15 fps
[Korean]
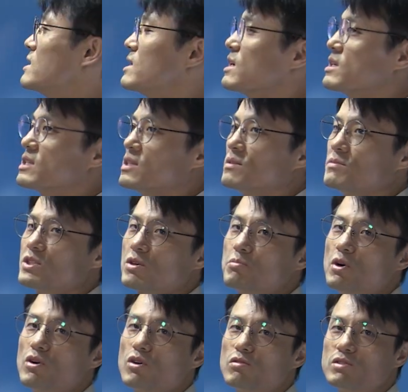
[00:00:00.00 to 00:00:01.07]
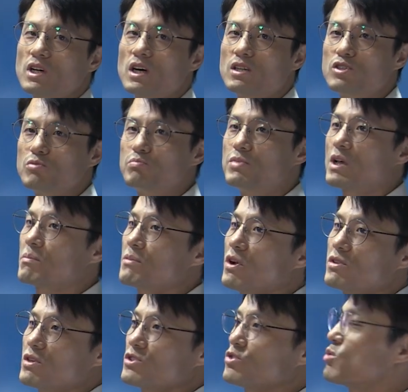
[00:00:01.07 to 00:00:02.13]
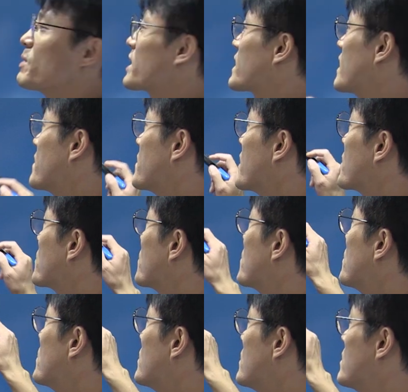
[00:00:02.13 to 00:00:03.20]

양심적 병원보자 한 600명 정도밖에 안 되고